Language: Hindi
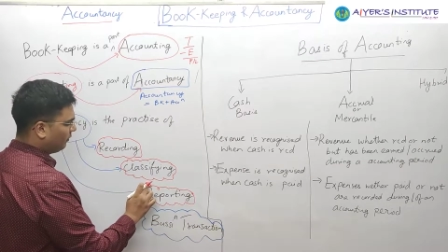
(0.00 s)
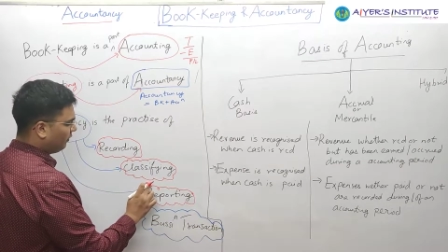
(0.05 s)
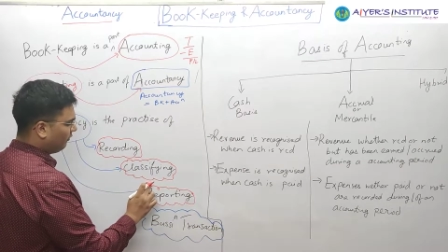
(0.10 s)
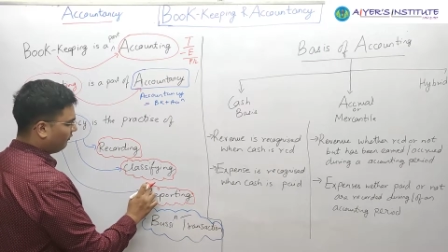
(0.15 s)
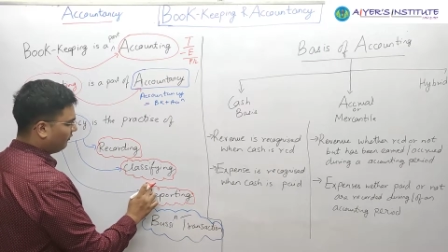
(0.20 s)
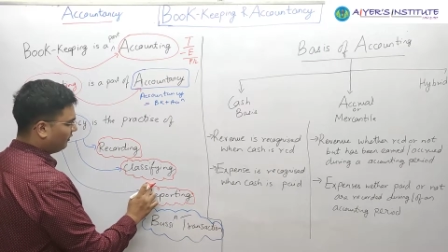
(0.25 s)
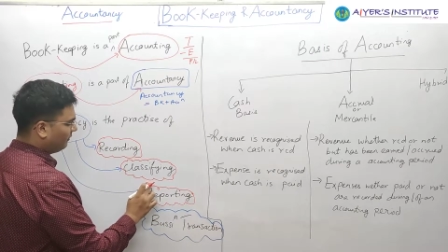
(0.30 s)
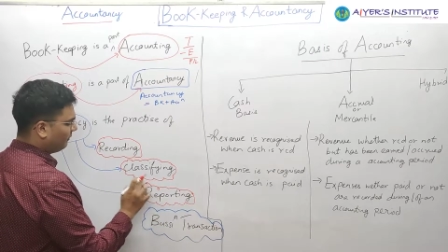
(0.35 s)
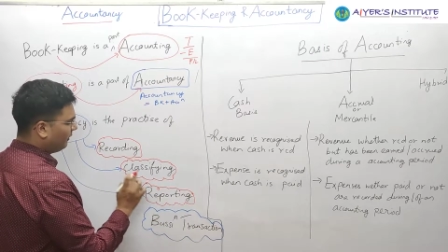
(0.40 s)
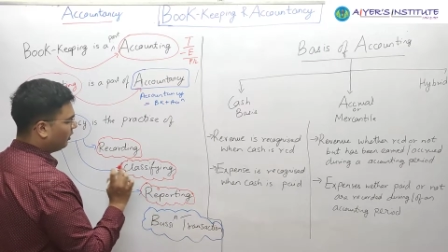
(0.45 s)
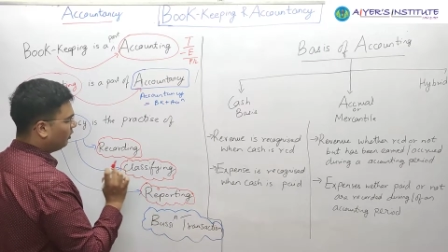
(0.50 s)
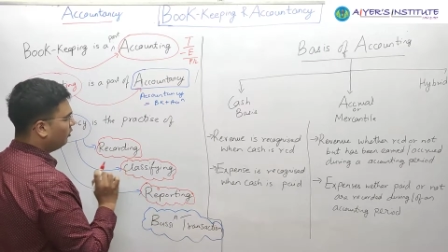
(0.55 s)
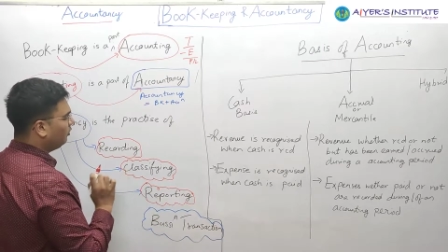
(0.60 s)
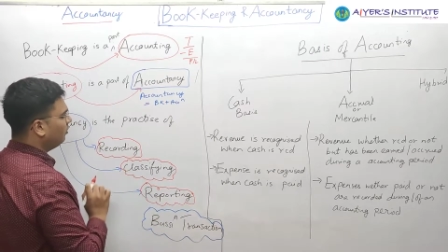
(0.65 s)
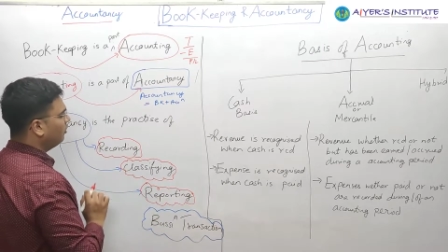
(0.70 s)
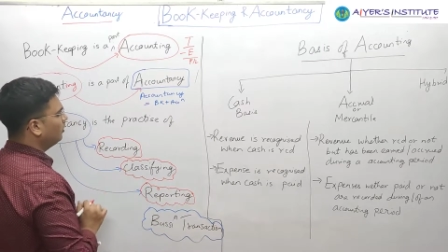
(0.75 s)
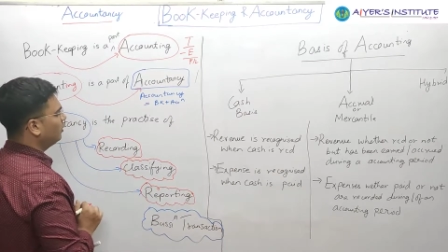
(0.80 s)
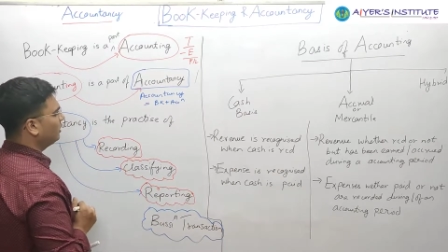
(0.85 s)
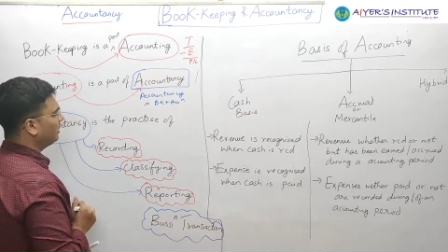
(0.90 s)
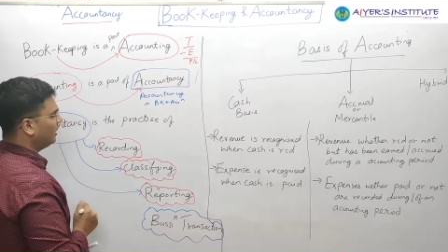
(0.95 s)
प्रॉफिट में हो
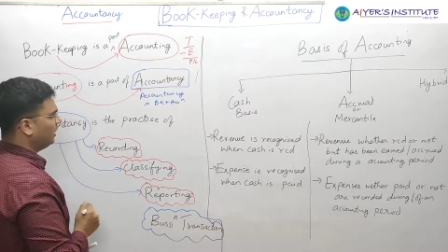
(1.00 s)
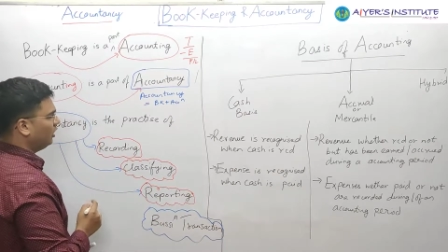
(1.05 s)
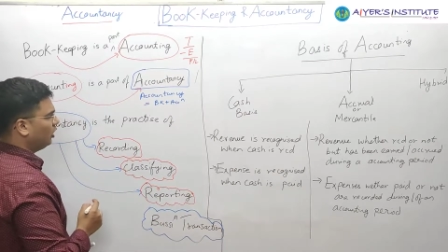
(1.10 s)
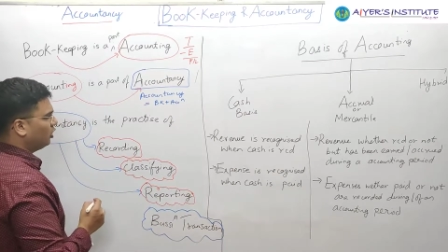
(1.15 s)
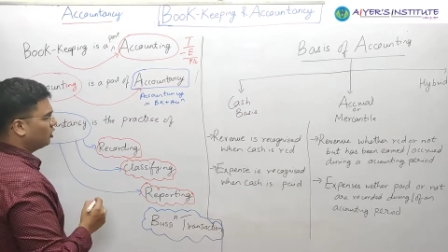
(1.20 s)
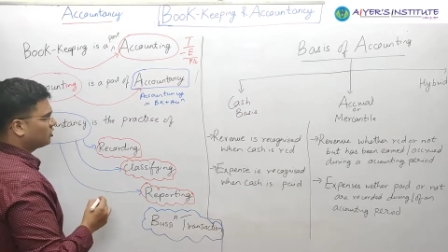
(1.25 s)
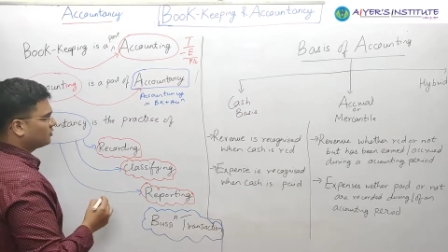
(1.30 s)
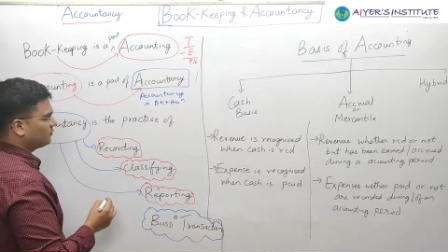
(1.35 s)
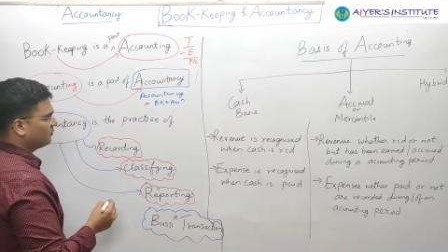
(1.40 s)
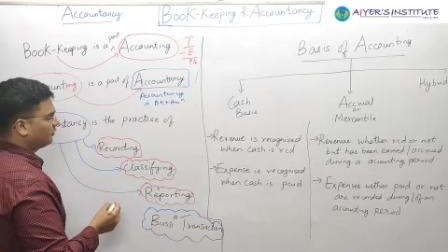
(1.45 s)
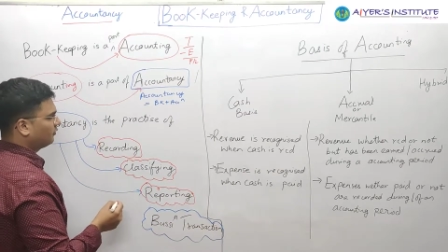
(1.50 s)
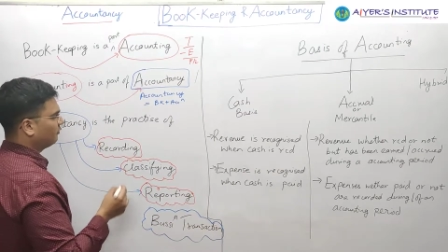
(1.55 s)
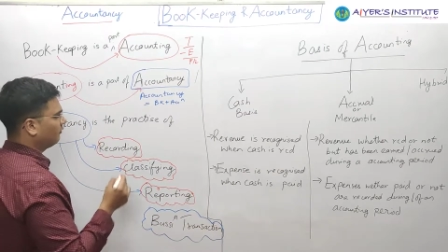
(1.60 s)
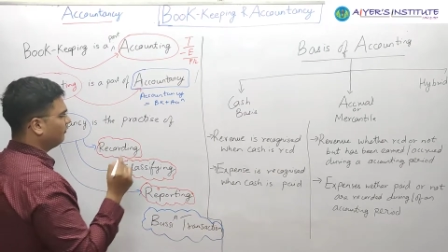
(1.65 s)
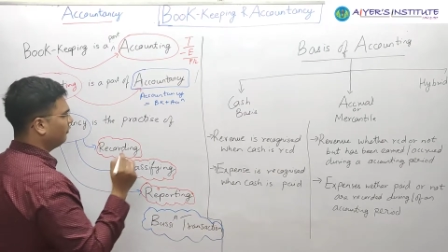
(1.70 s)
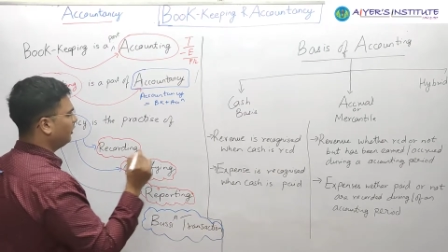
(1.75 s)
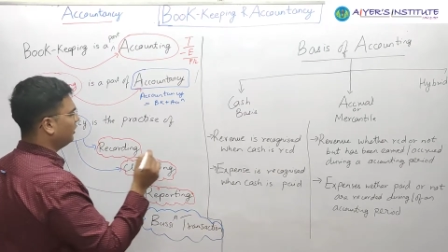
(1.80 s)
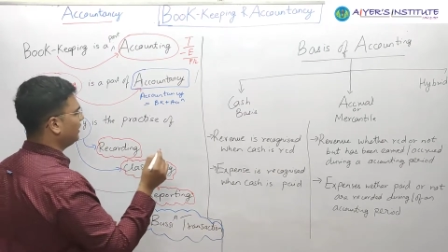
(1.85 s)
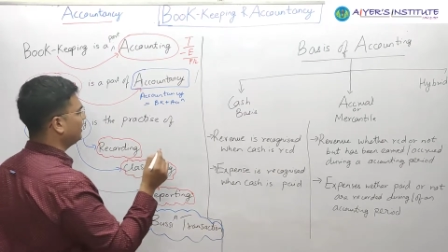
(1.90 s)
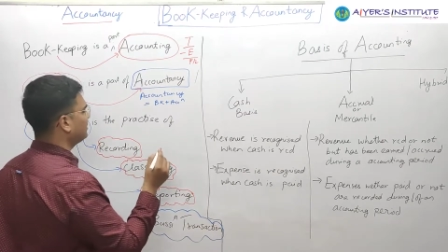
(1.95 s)
कि लॉस में हो
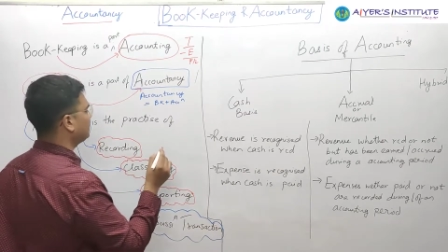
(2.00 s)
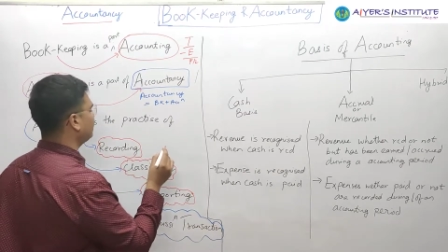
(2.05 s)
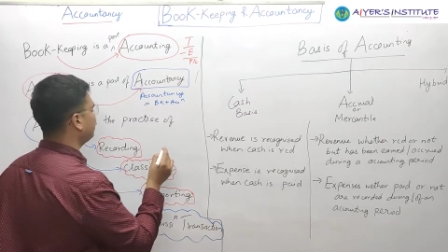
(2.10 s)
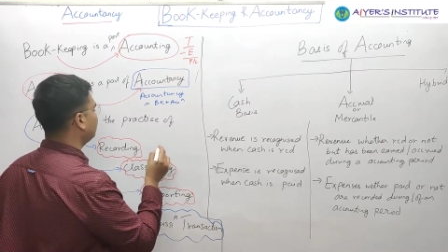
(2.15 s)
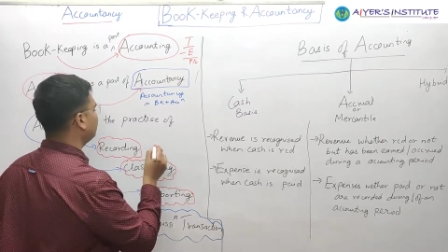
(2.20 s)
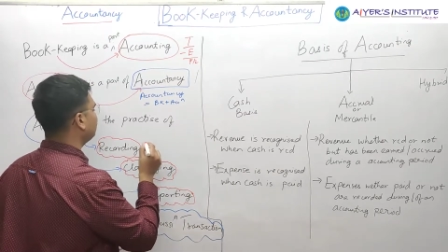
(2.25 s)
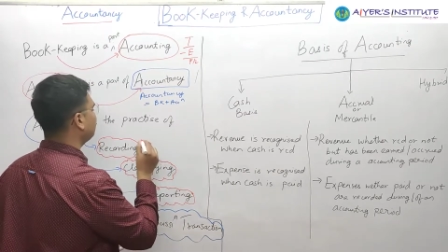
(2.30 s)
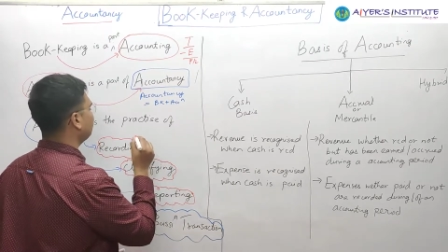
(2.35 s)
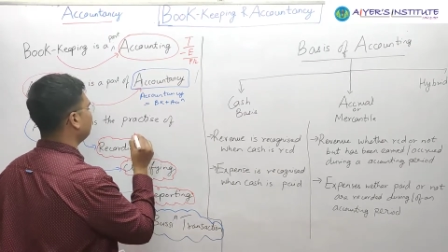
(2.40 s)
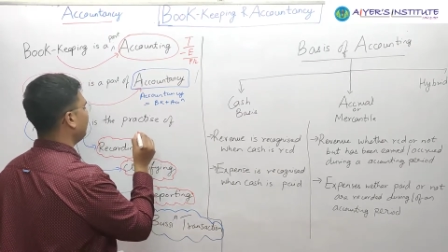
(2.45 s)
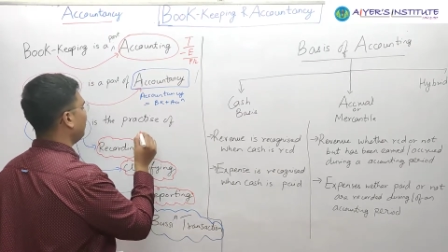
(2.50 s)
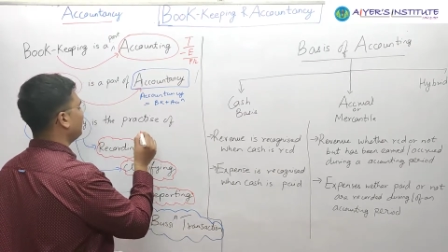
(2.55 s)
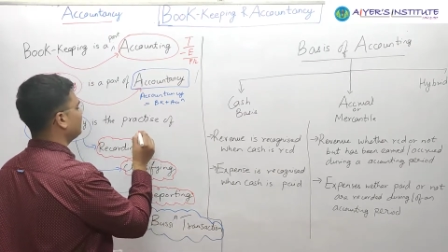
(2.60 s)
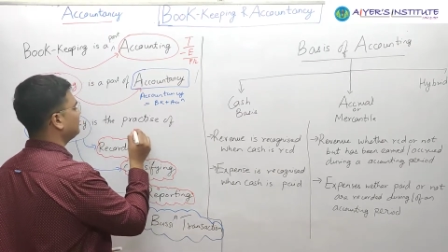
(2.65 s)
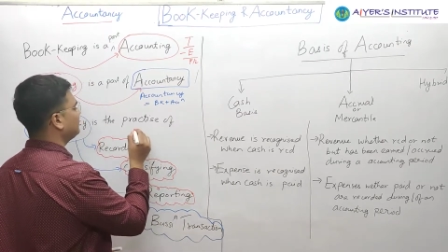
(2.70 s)
फॉर इंस्टेंस मैं